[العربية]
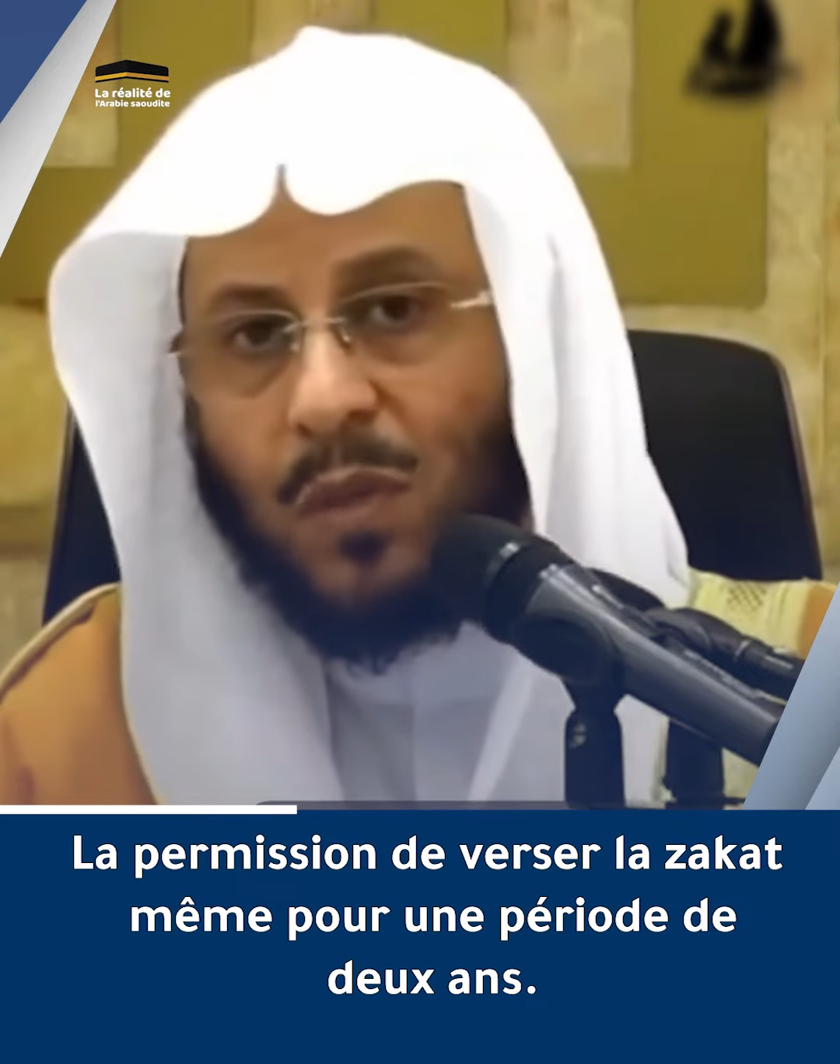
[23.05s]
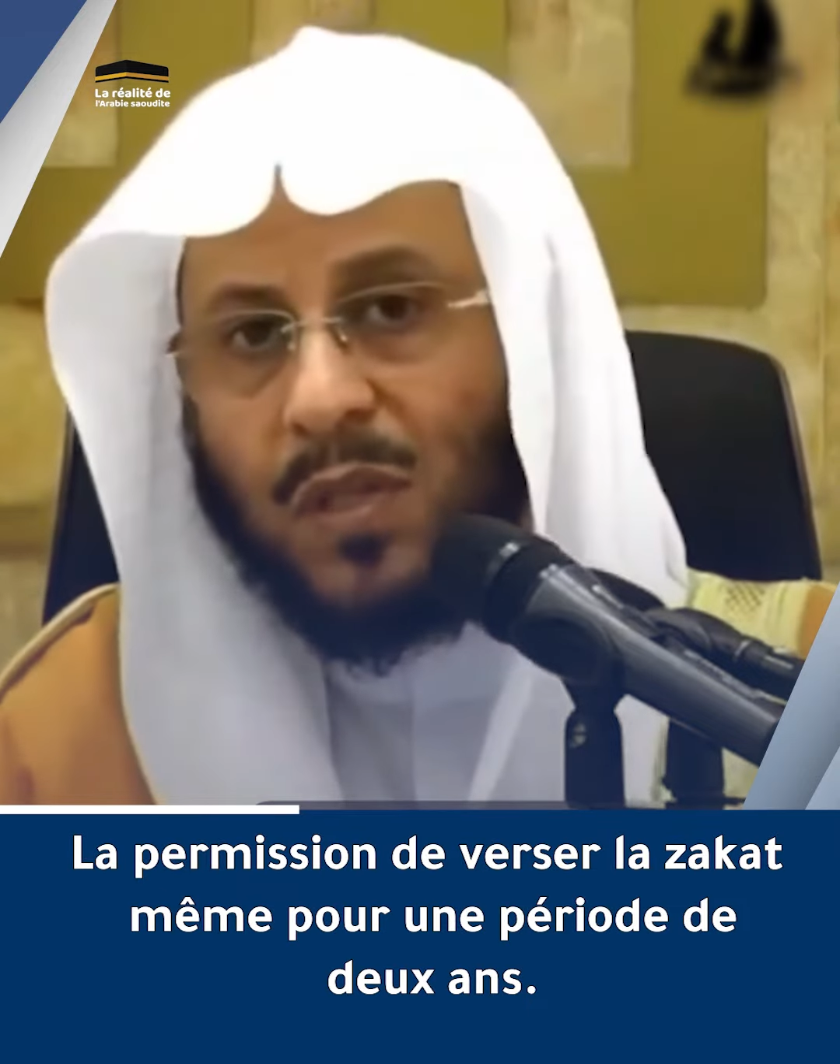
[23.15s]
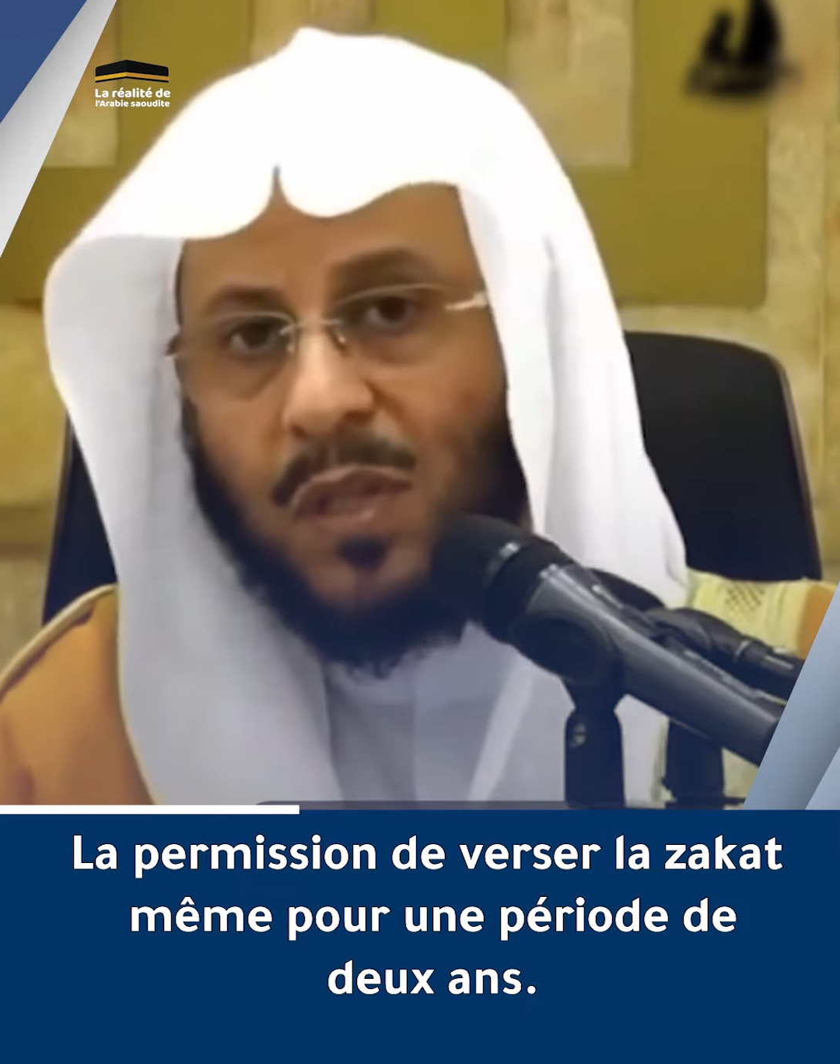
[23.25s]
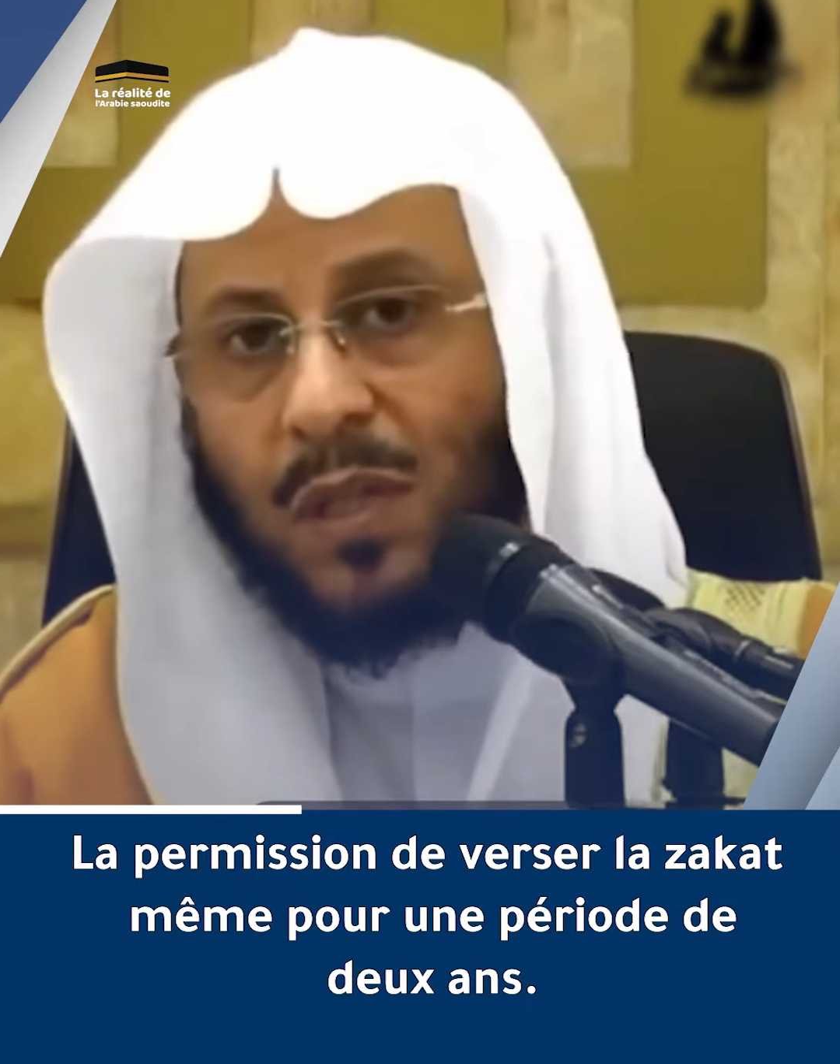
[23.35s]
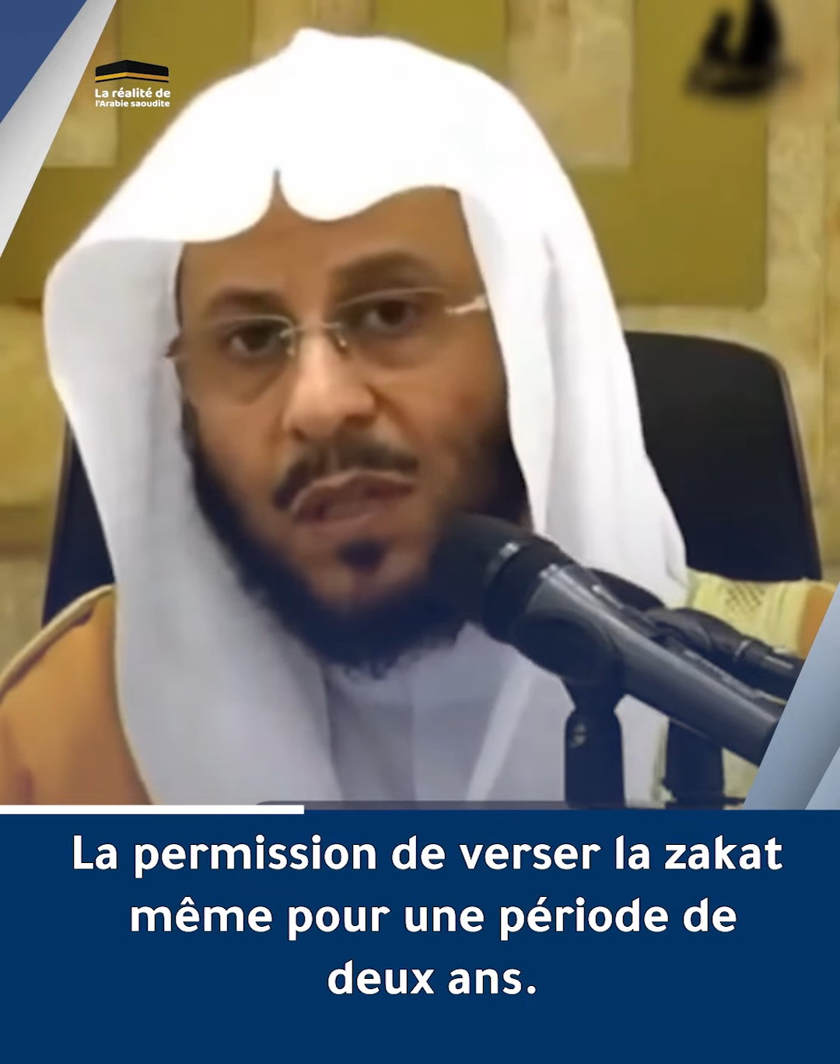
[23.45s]

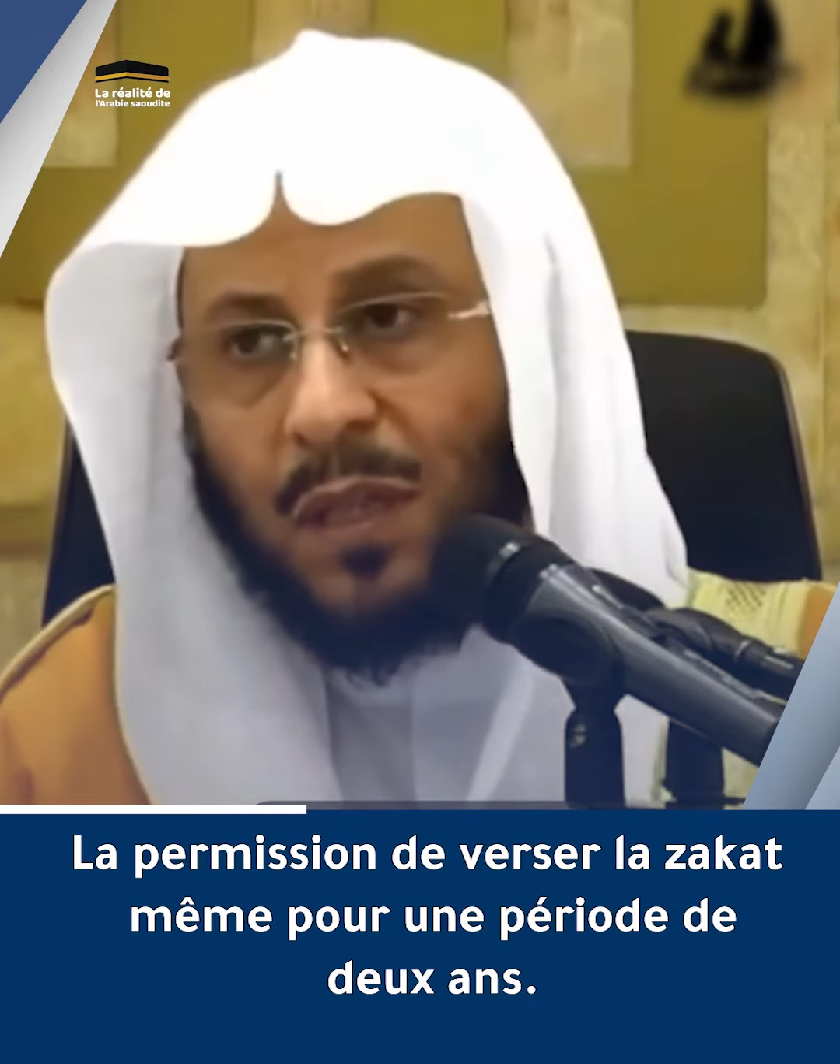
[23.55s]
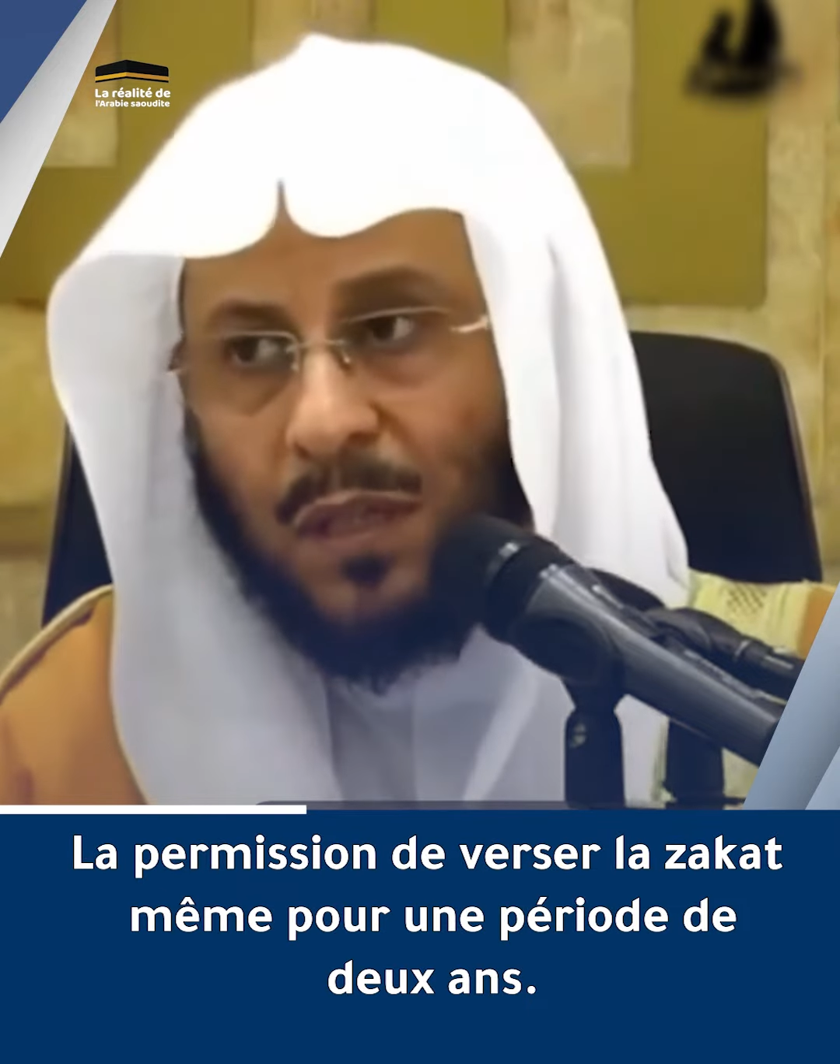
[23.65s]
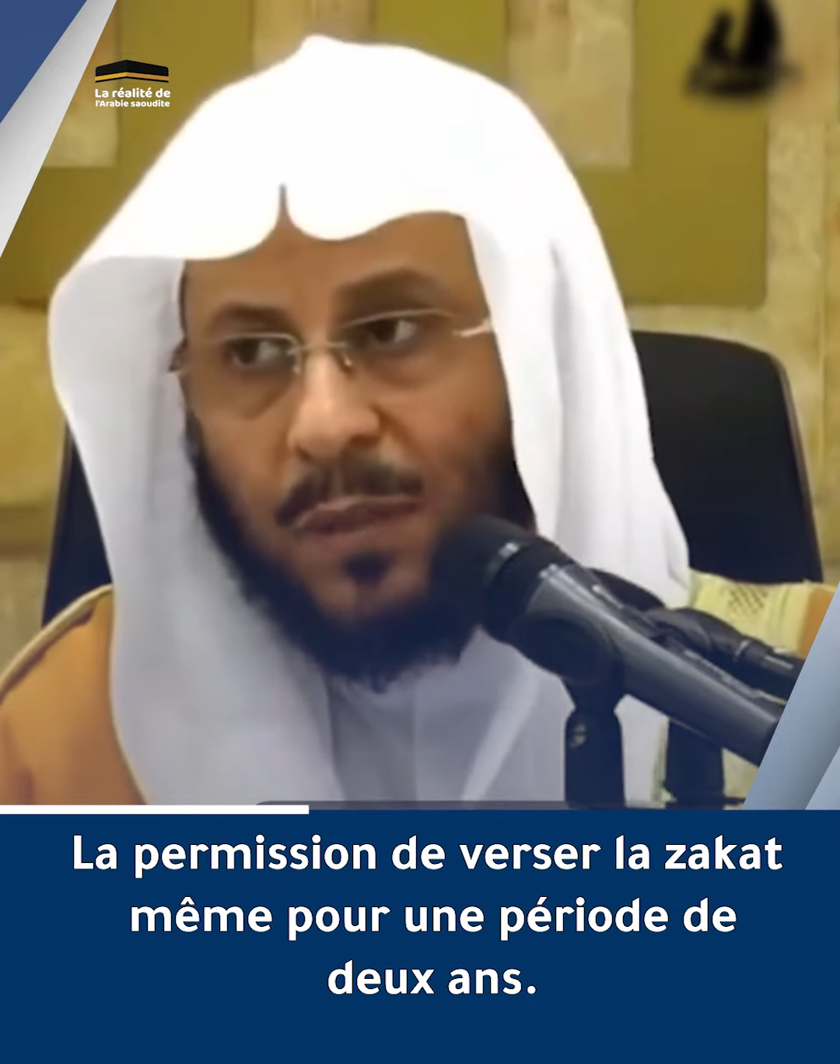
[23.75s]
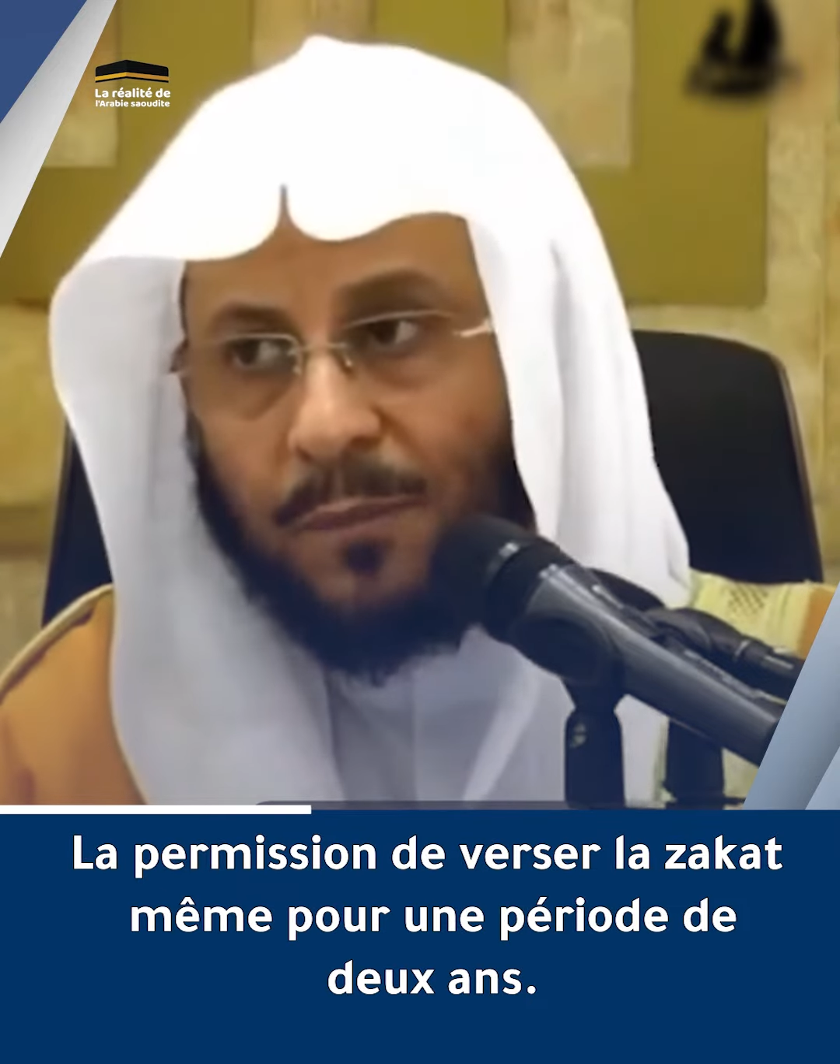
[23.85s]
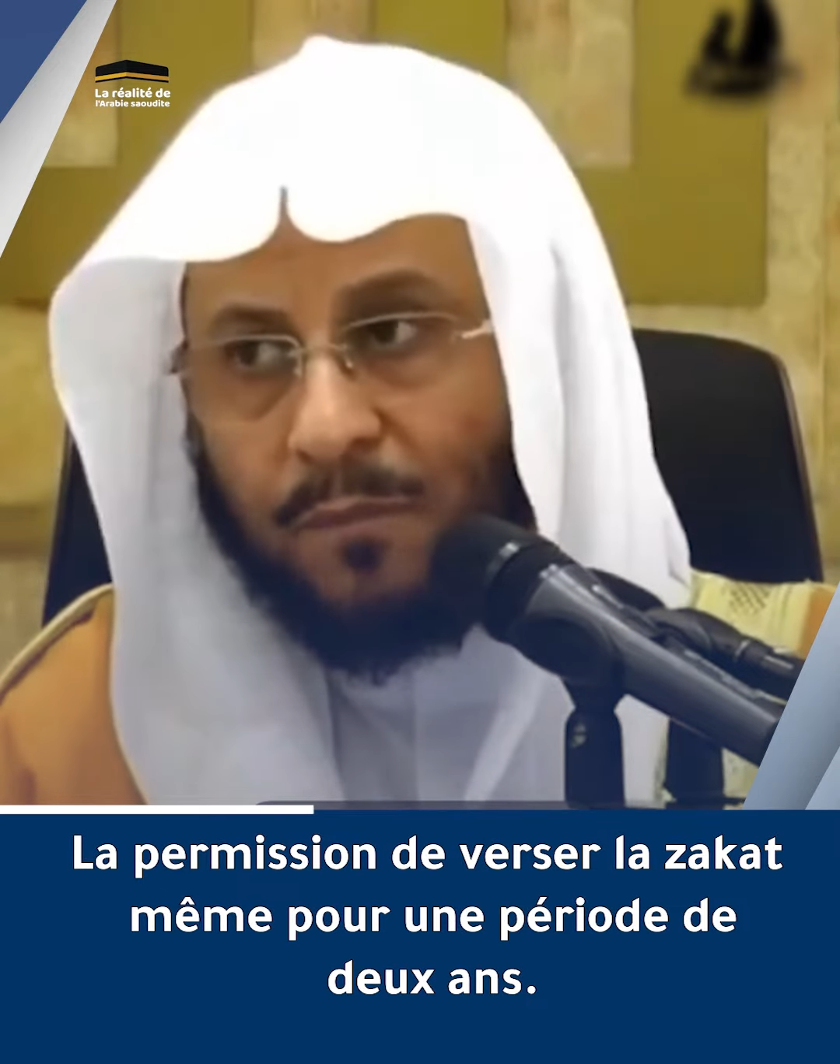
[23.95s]

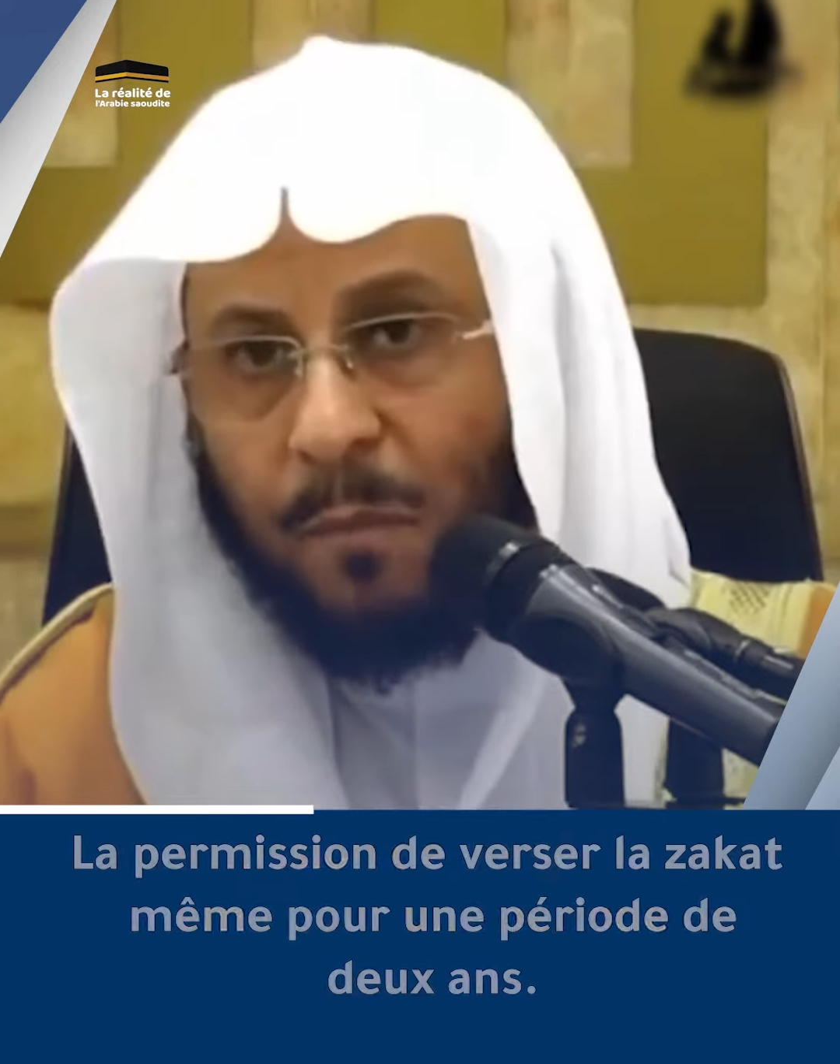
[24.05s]
لسنتين